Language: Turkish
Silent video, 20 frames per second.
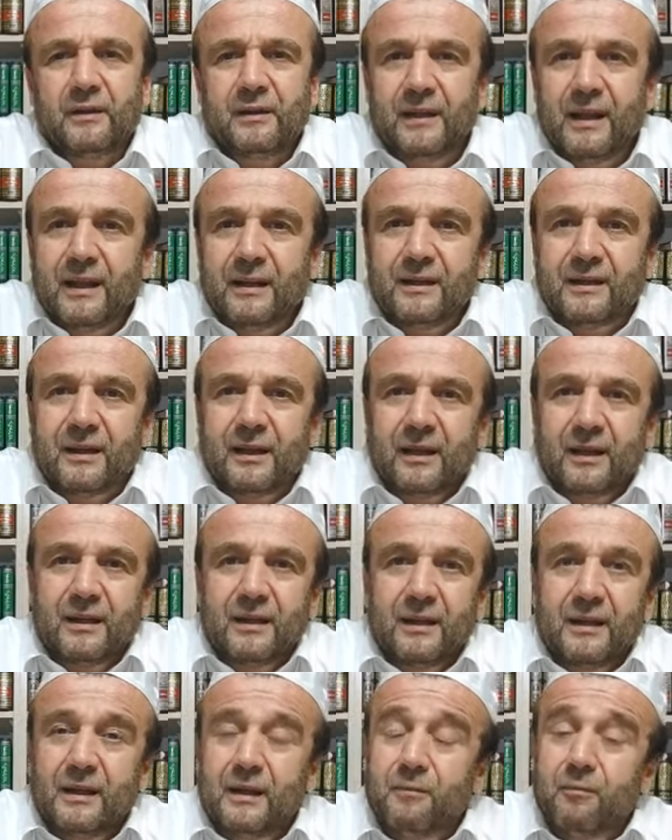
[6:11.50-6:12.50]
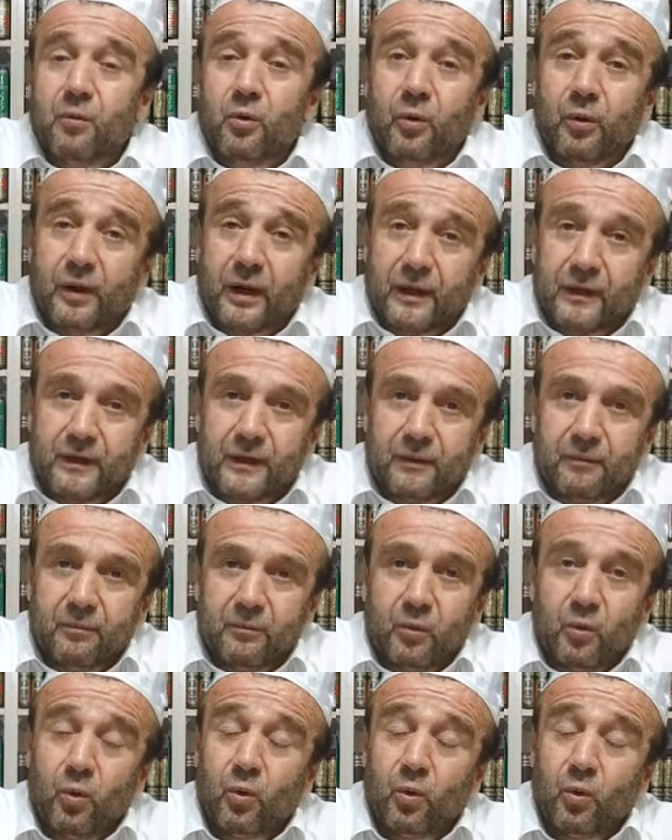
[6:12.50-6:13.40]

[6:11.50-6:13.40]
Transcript: der ki ilim öğrendim,